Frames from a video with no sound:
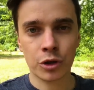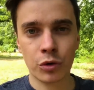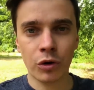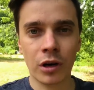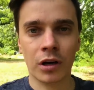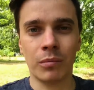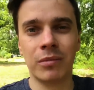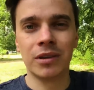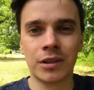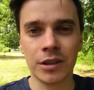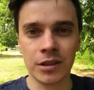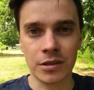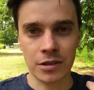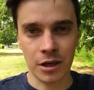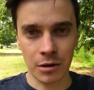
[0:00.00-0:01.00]
сколько бы ты
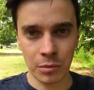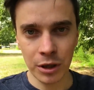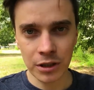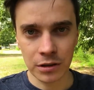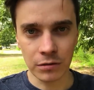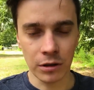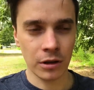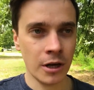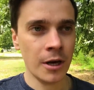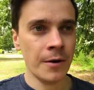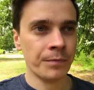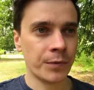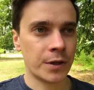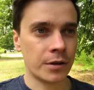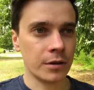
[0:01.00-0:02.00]
ни зарабатывал,
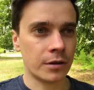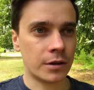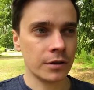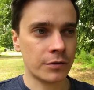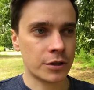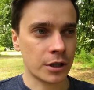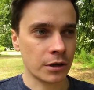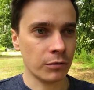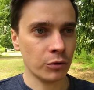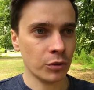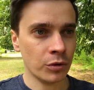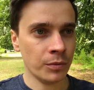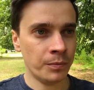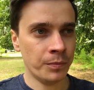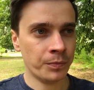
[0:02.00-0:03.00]
ты, ты все
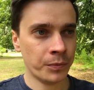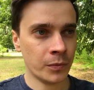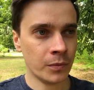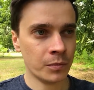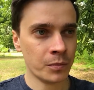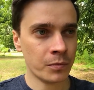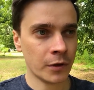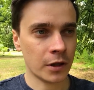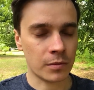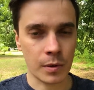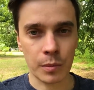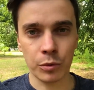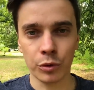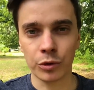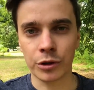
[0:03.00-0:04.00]
равно
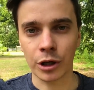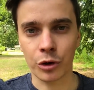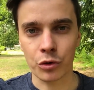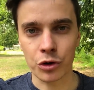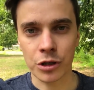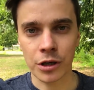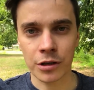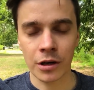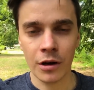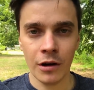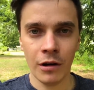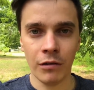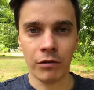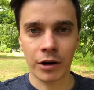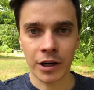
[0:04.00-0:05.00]
тебя будут окружать
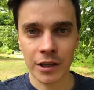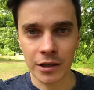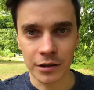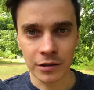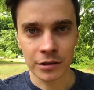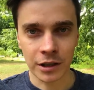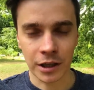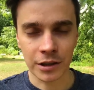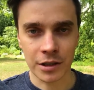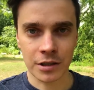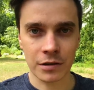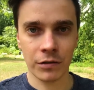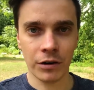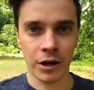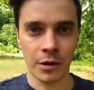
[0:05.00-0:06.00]
враги, так
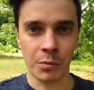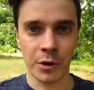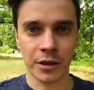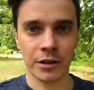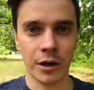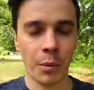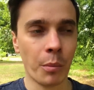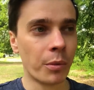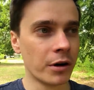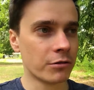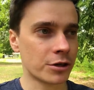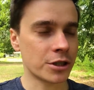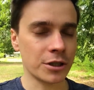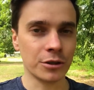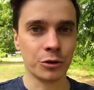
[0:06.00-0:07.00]
называемые, да,
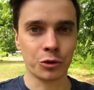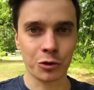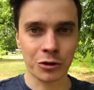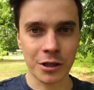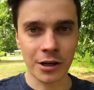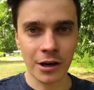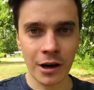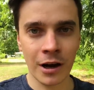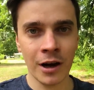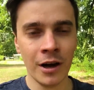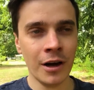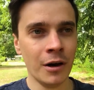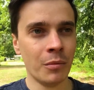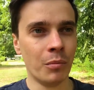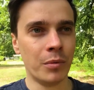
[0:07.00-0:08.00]
бывшие друзья,
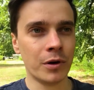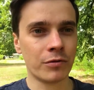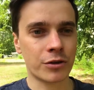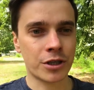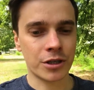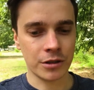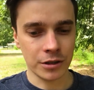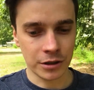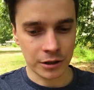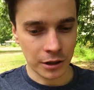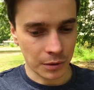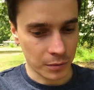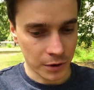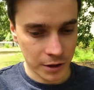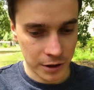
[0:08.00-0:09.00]
бывшие
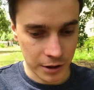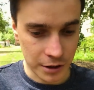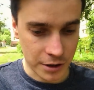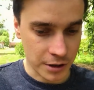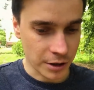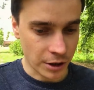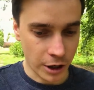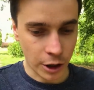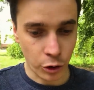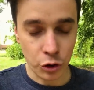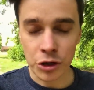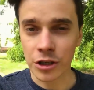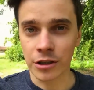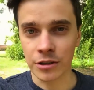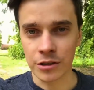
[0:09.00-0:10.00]
там, я не знаю,
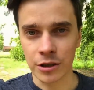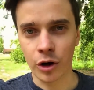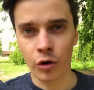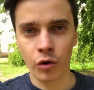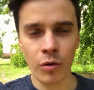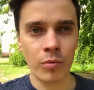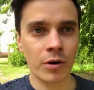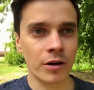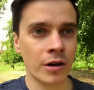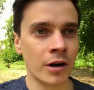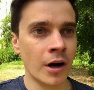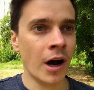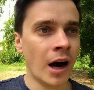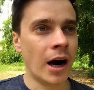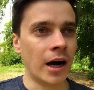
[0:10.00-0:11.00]
хорошие знакомые,
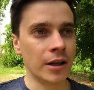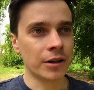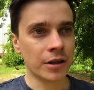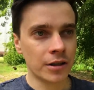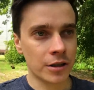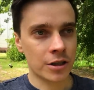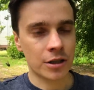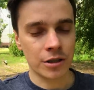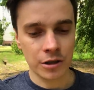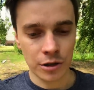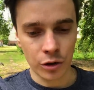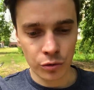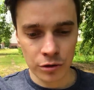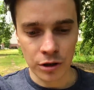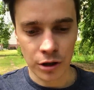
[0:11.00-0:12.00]
а нынешние
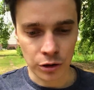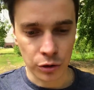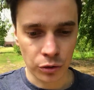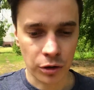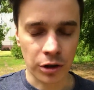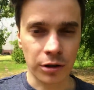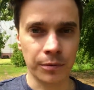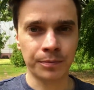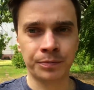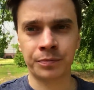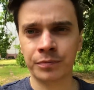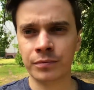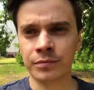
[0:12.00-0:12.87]
люди, которые